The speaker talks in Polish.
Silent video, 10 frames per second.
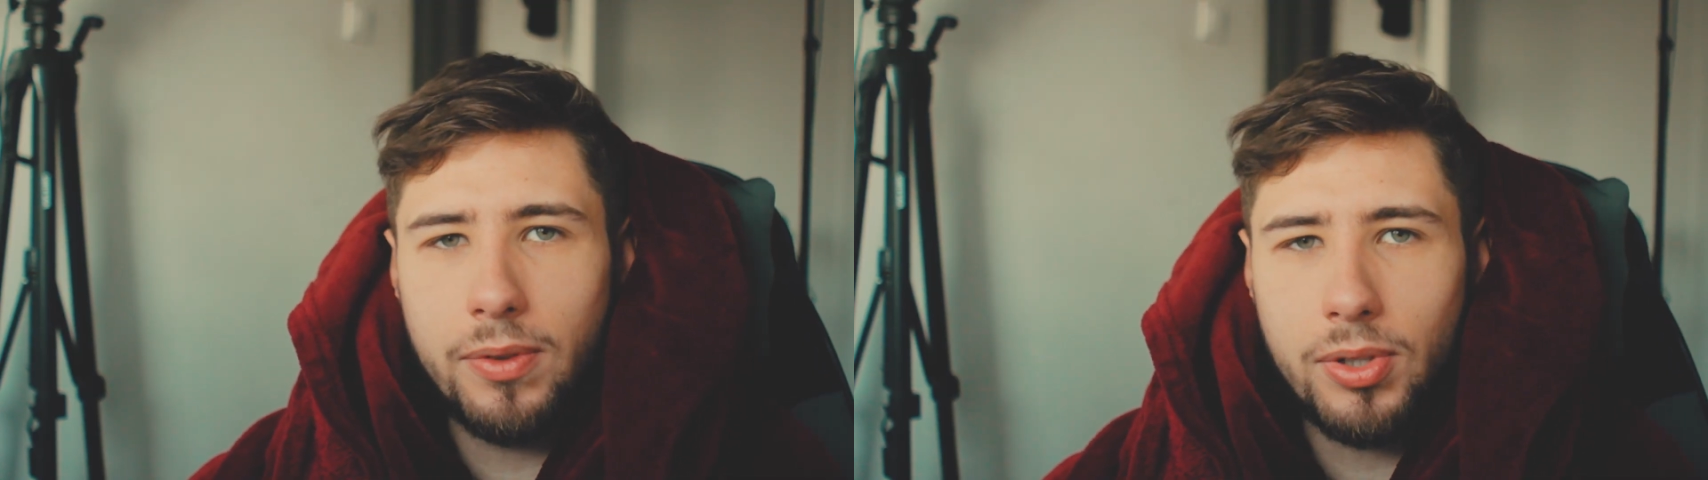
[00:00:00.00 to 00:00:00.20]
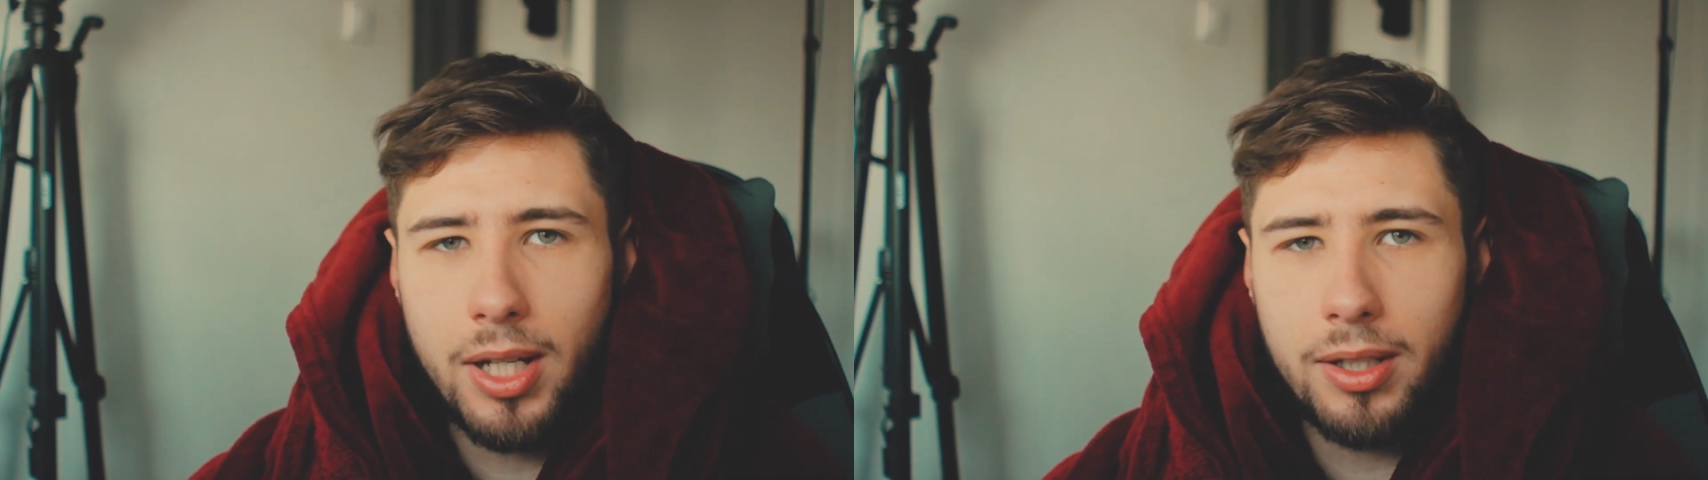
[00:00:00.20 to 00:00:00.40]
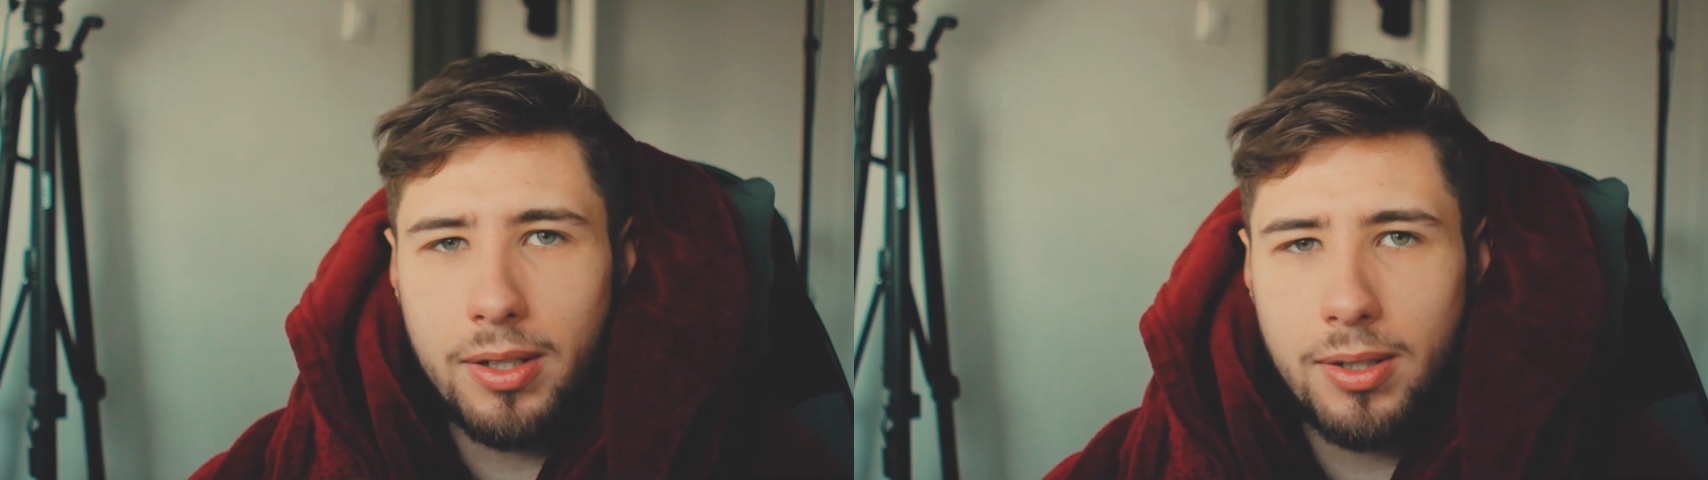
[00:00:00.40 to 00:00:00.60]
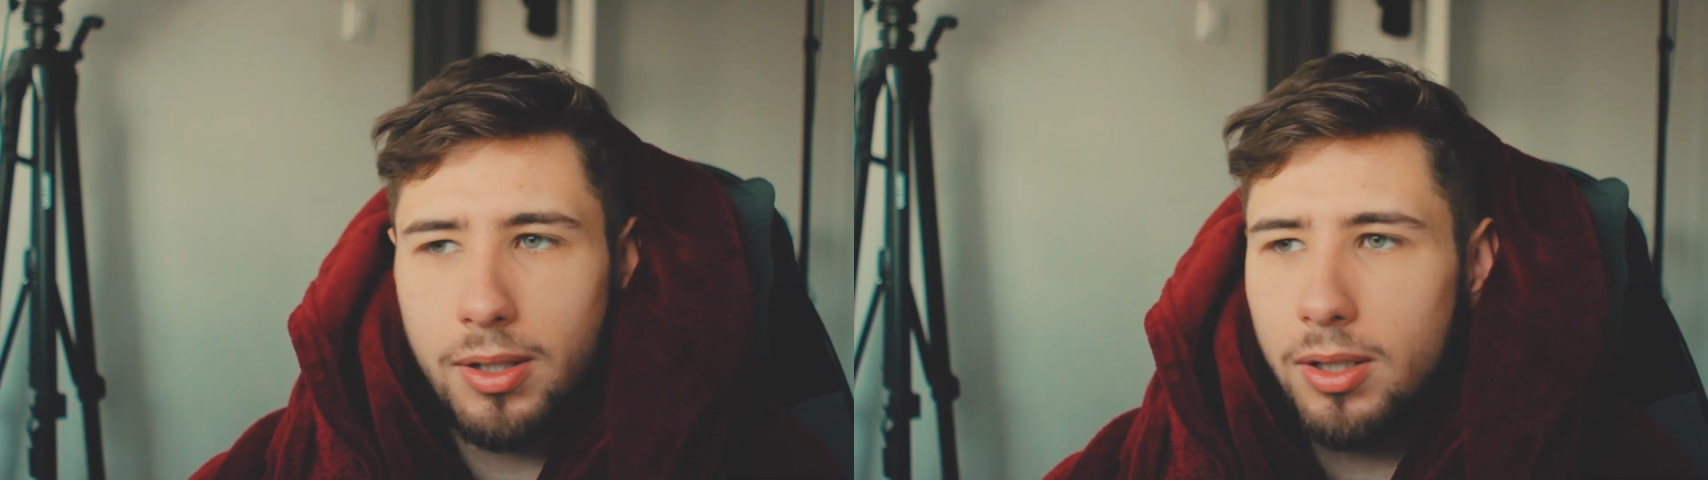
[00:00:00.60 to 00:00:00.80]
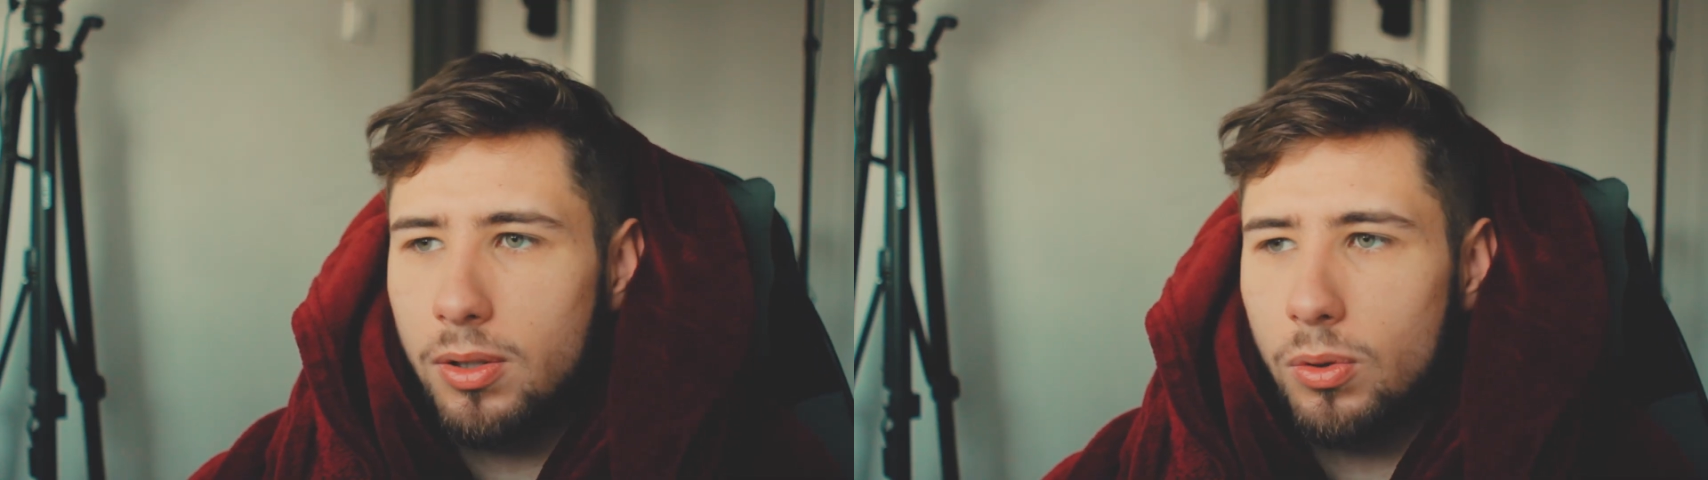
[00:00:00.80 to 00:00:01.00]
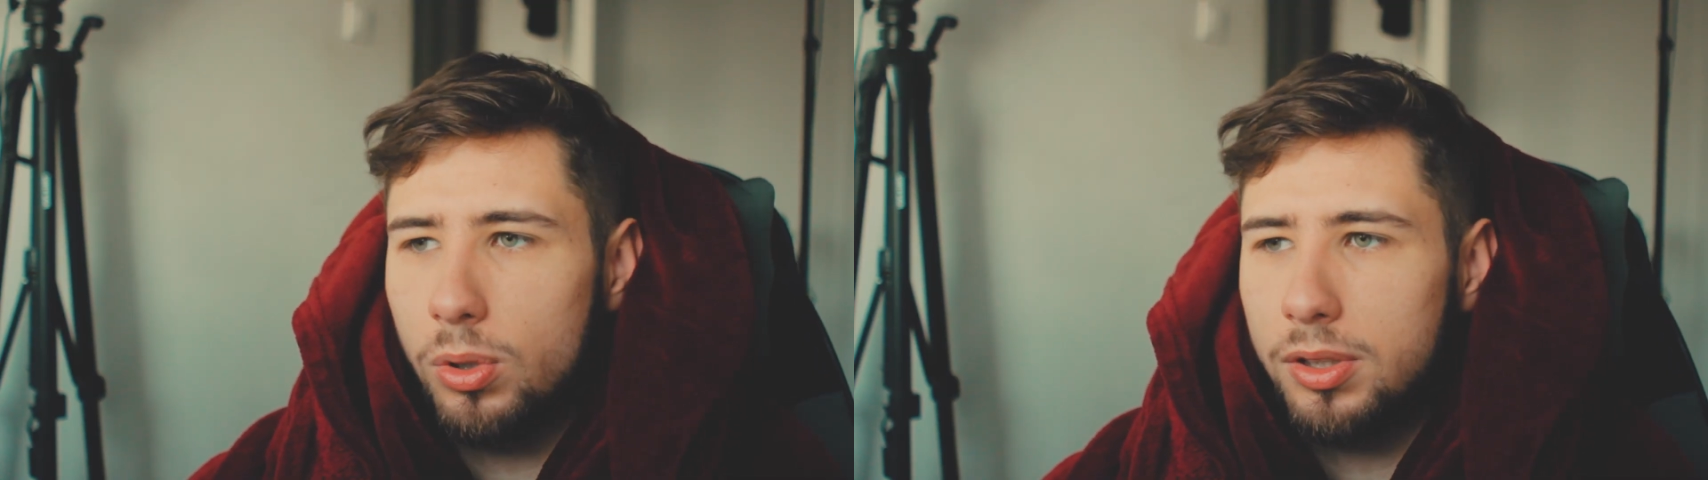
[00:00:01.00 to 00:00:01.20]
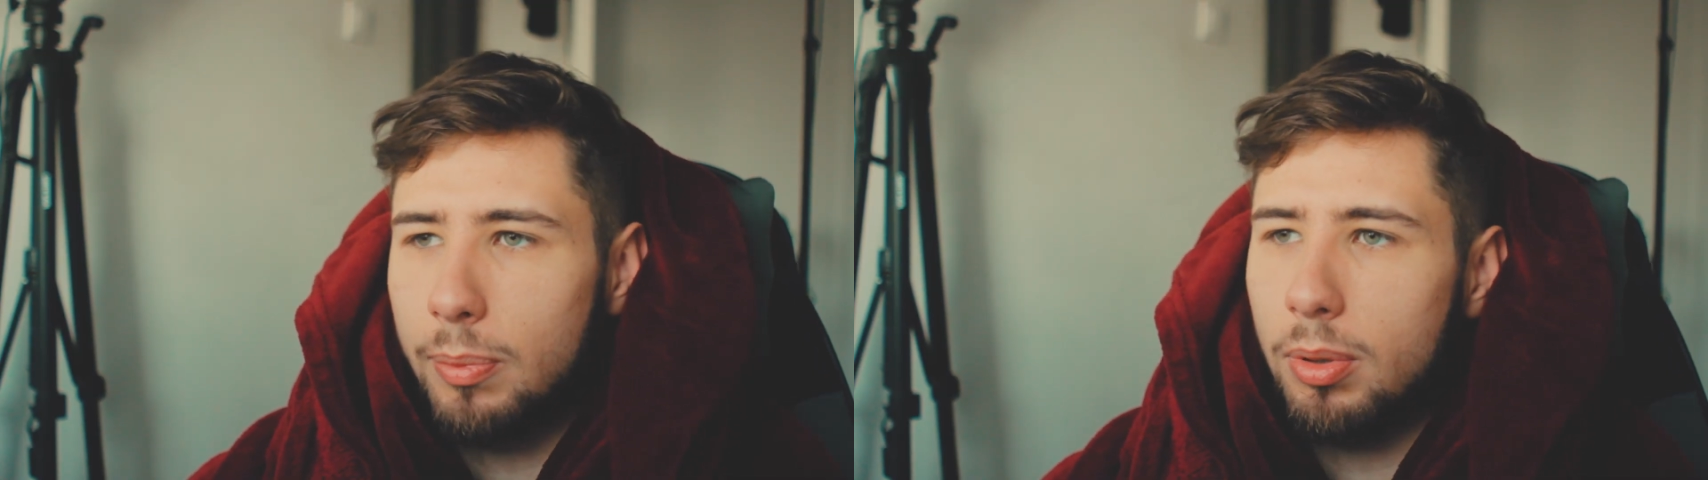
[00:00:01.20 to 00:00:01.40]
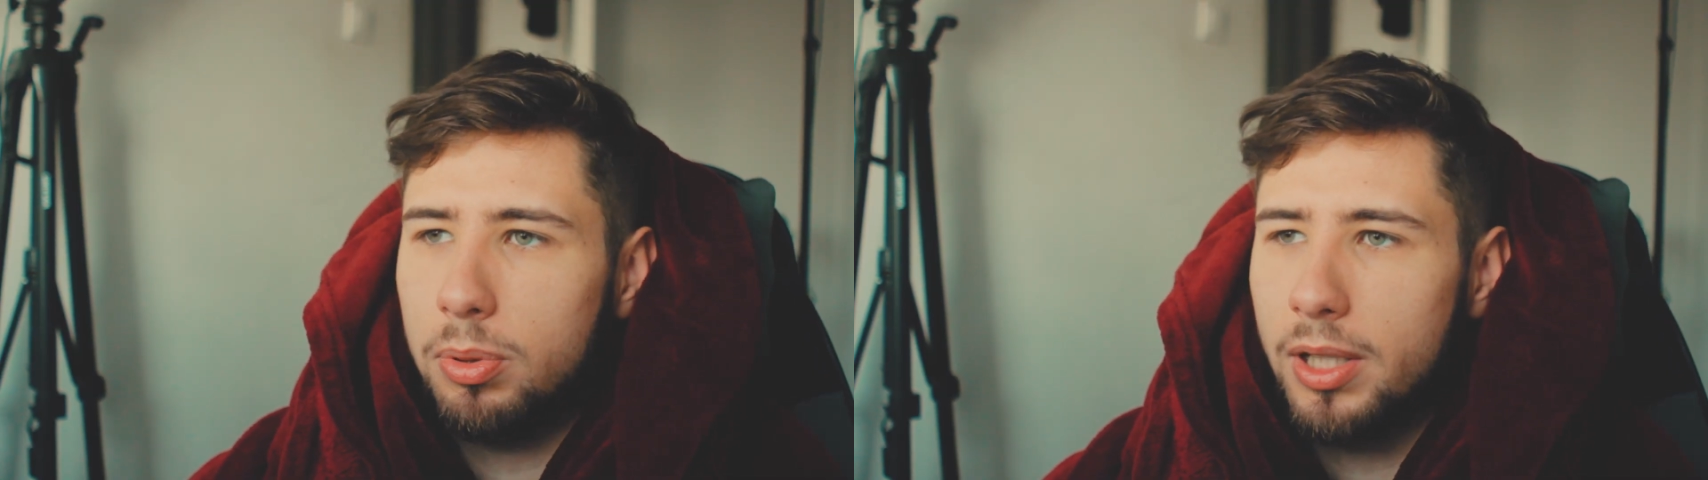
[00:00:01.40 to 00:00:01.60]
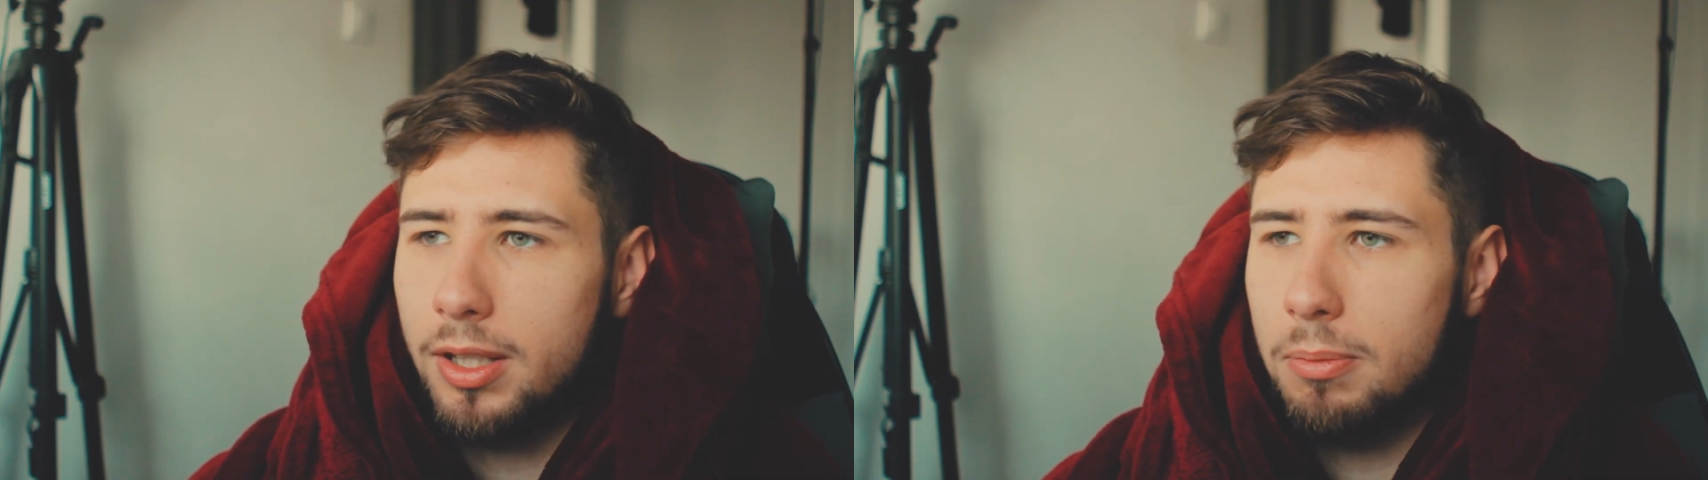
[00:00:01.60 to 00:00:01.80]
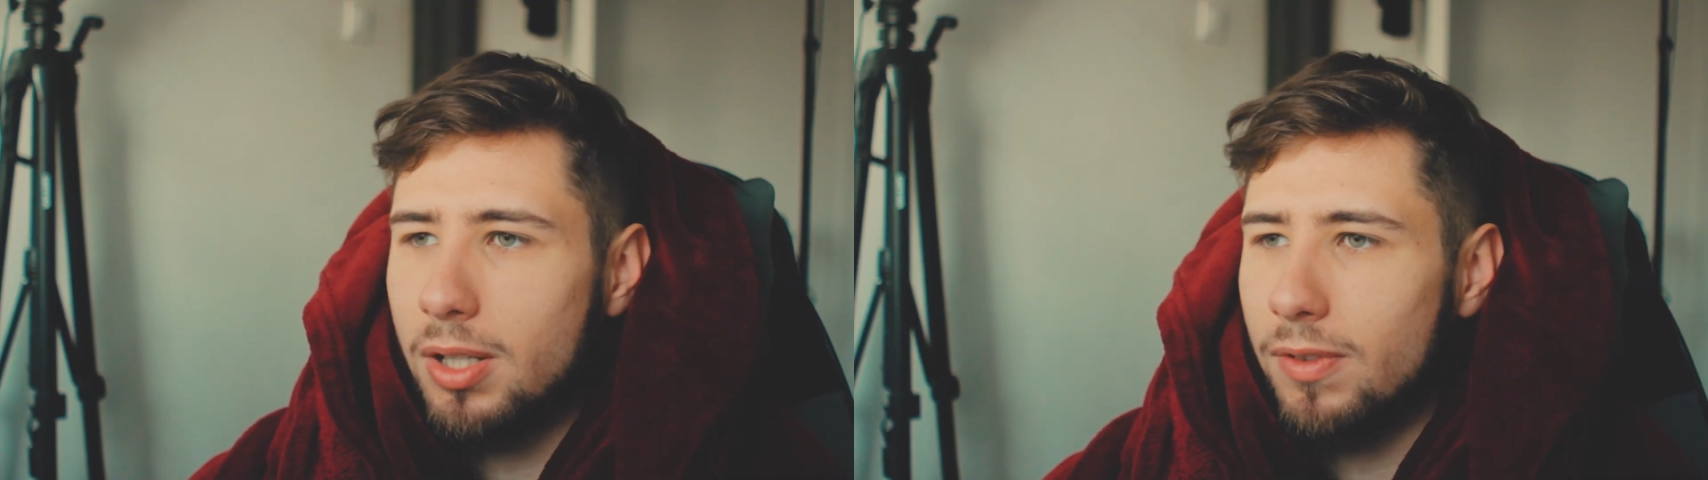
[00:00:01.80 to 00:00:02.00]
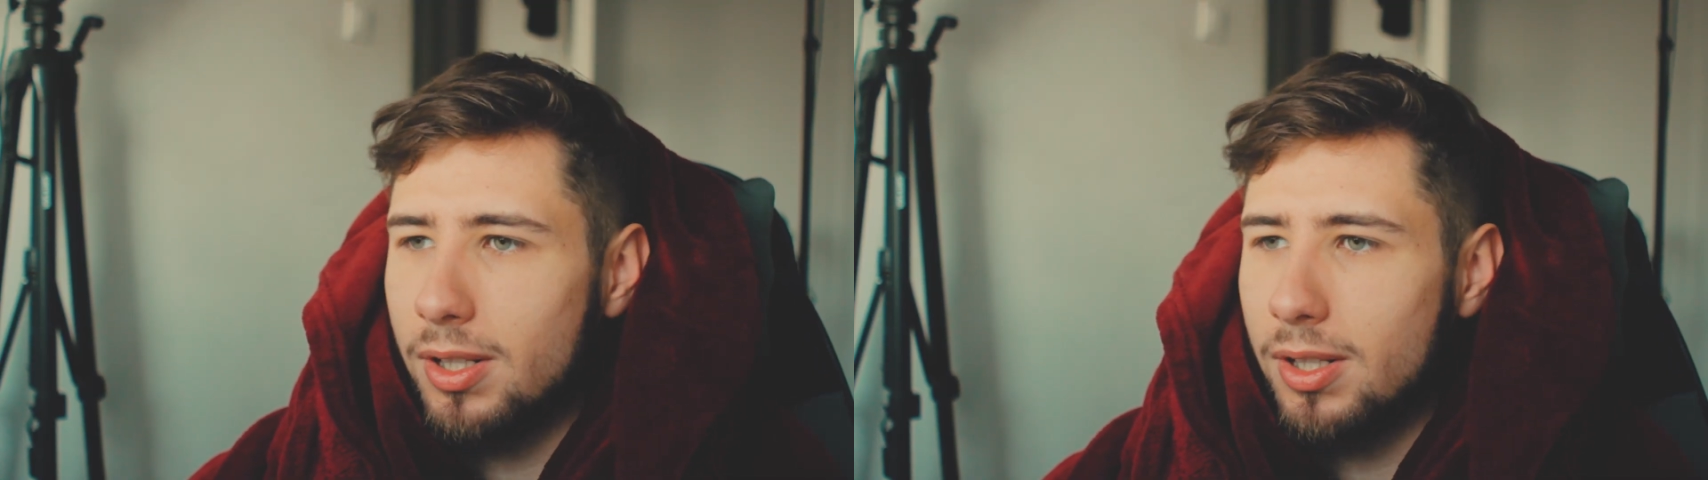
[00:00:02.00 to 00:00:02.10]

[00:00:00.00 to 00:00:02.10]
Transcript: związanych z ultrapopularnymi